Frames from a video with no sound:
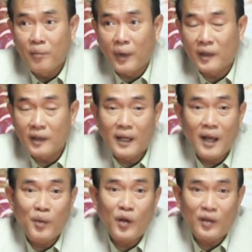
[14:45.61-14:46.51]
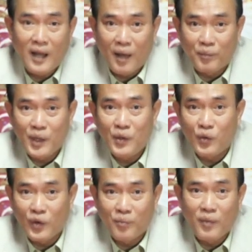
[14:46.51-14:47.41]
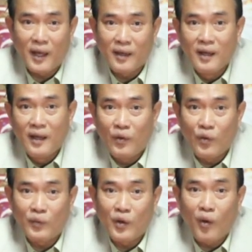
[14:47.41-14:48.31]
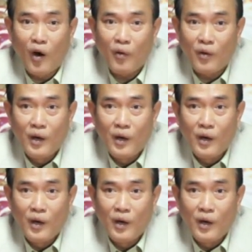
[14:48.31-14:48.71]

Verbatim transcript: มันก็จะได้ไม่ต้องถามที่อยู่กันใหม่รวมเฉพาะ